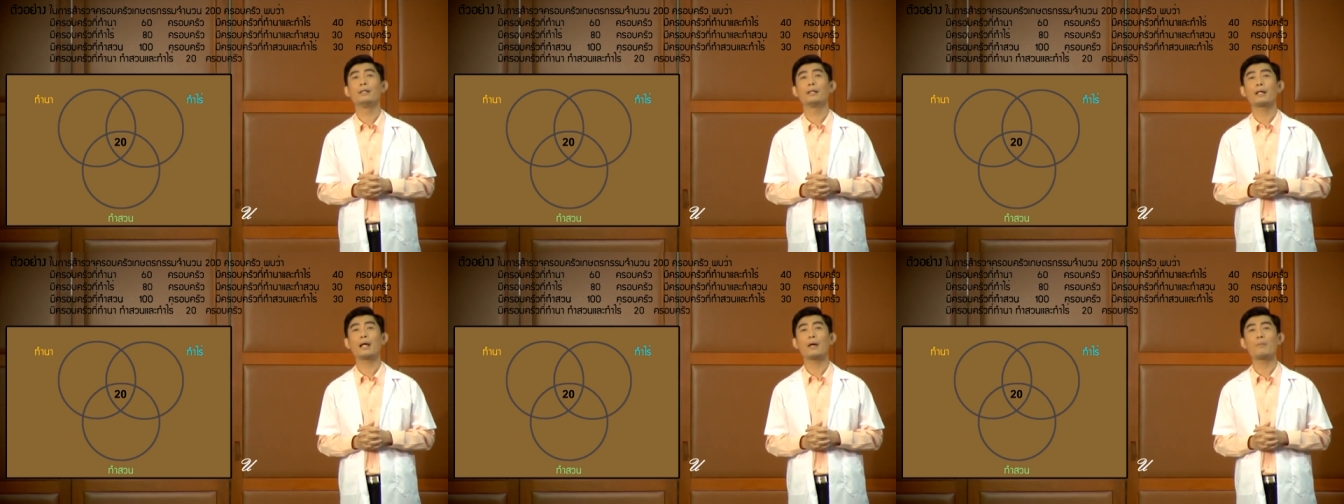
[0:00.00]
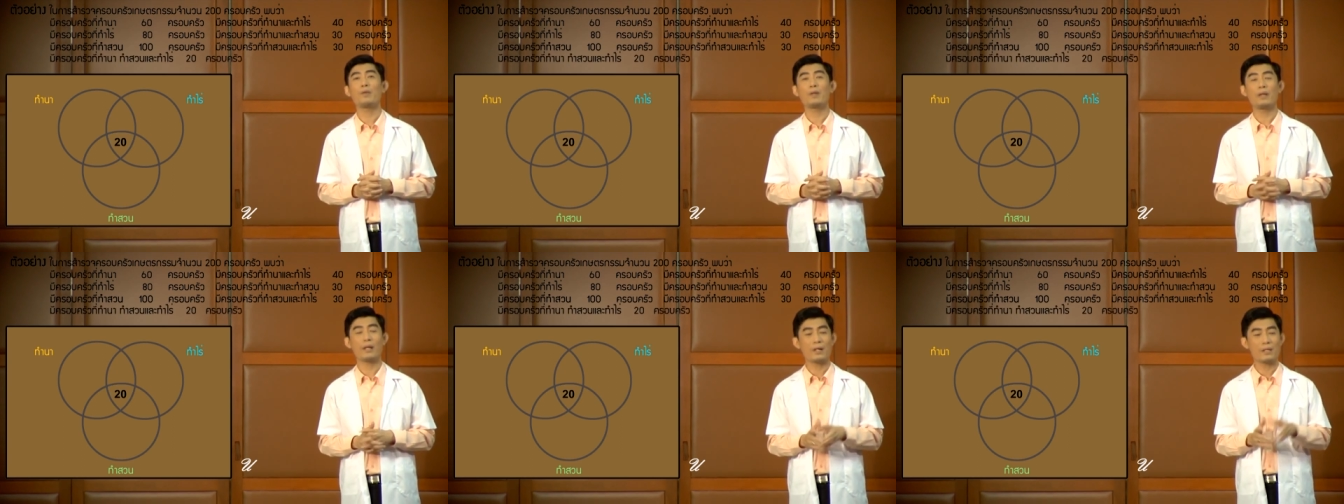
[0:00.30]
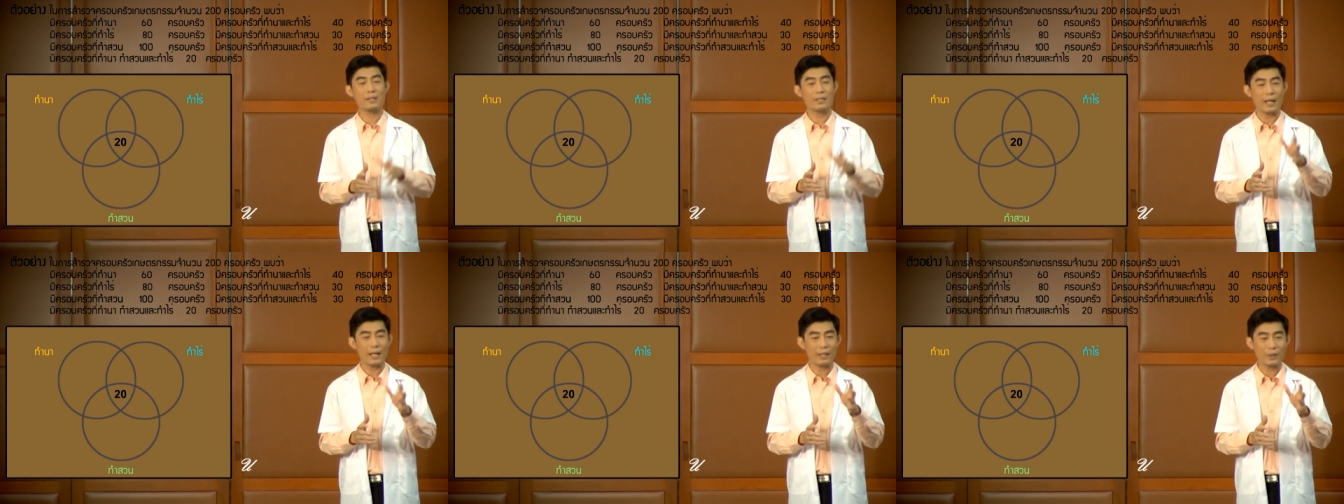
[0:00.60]
นะครับ นักเรีย
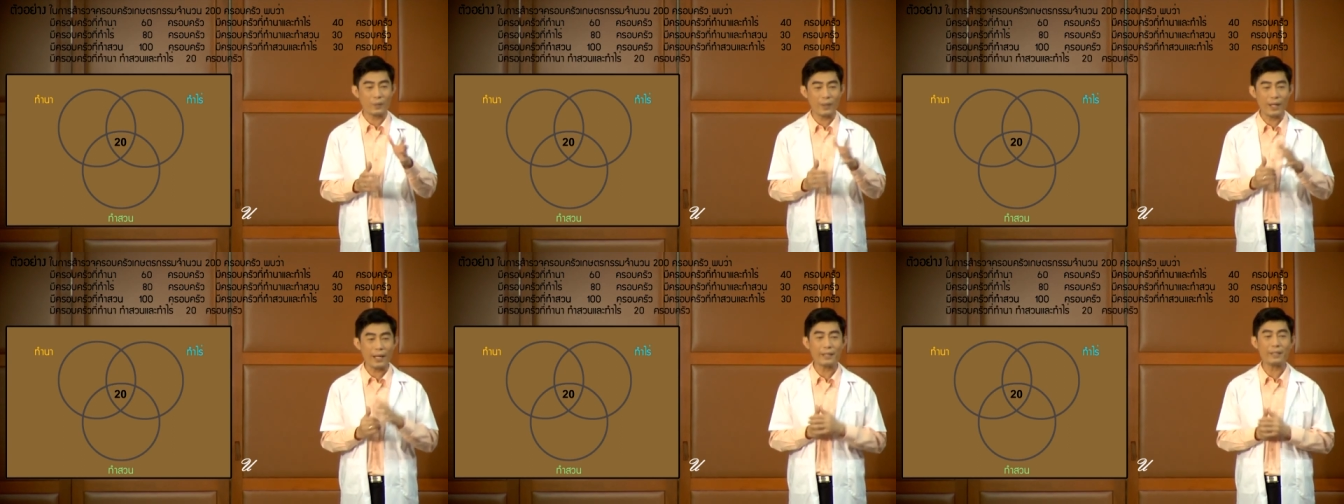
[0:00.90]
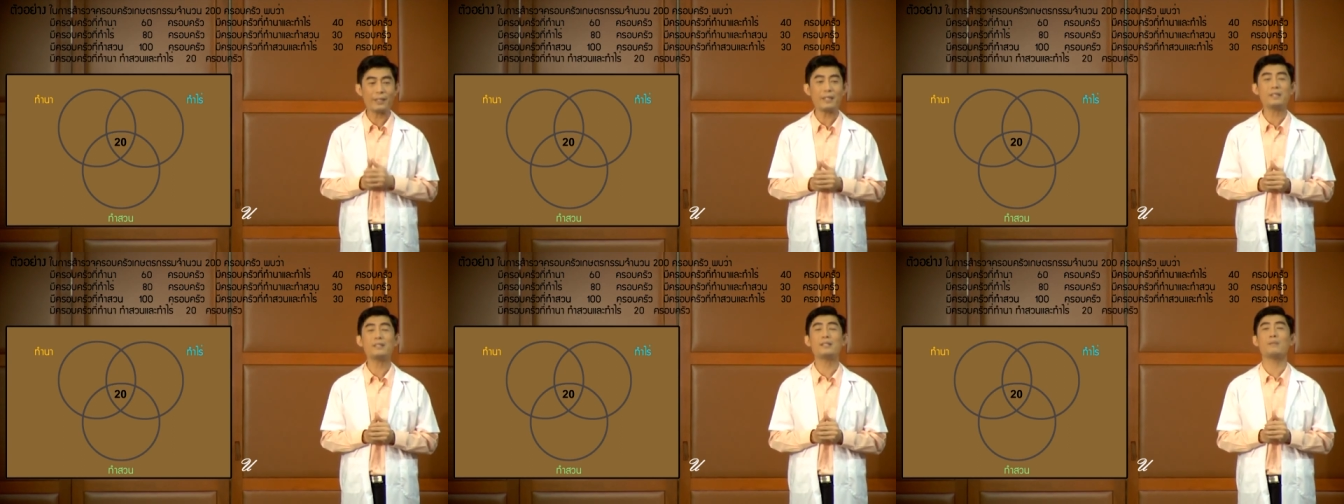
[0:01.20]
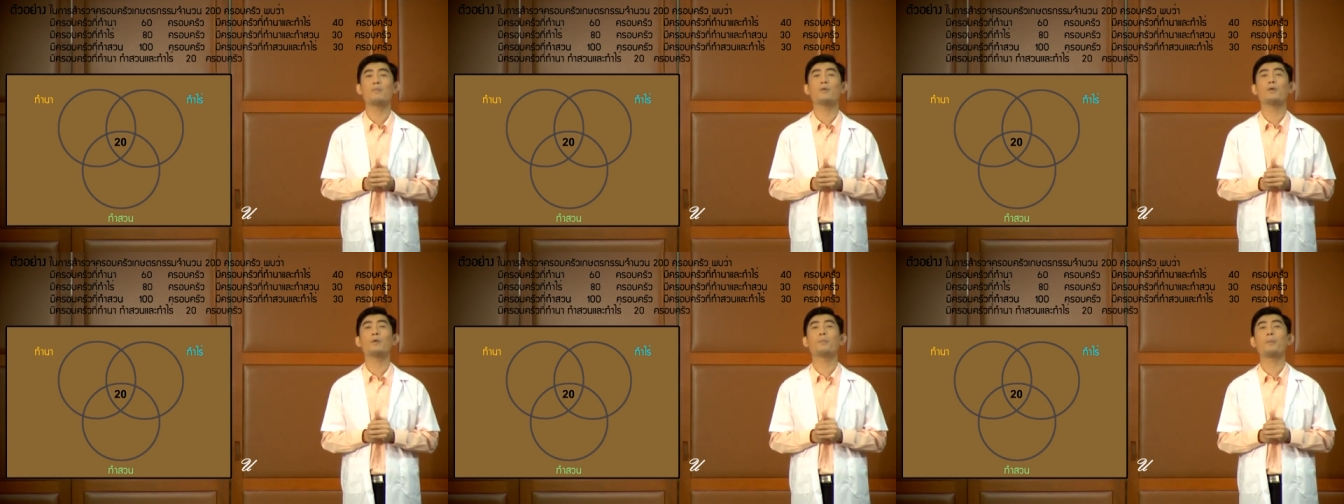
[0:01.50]
นก็ใส่ตัวเลข
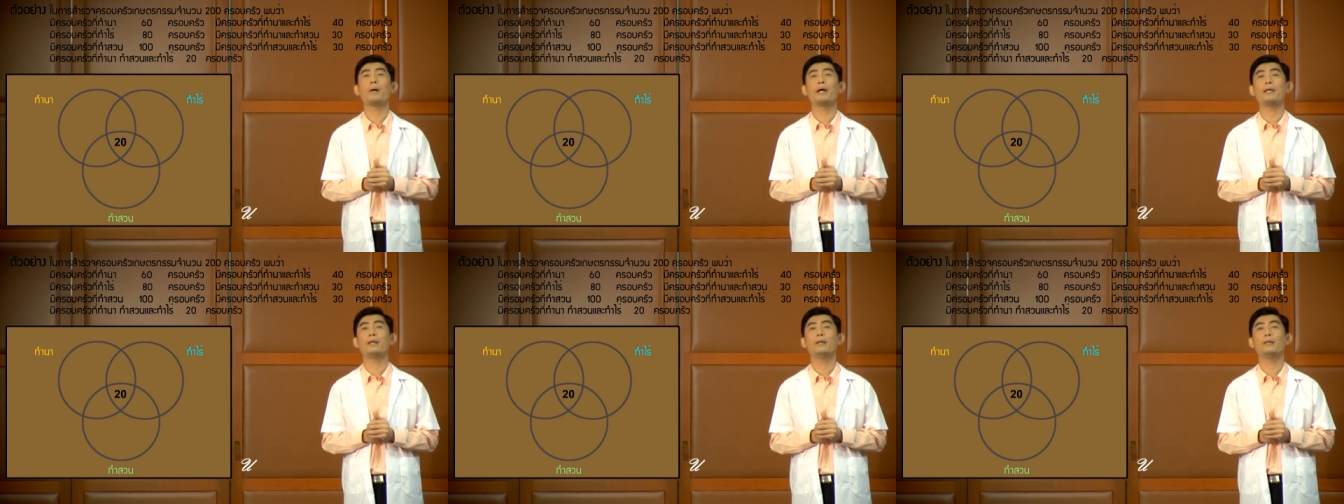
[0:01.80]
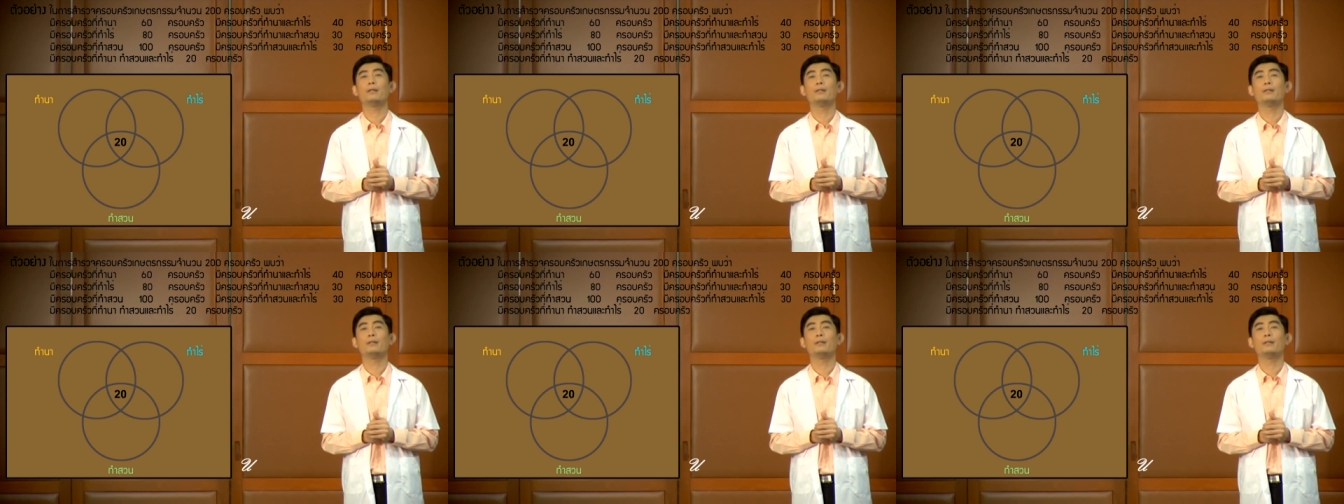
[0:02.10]
20 ลงไป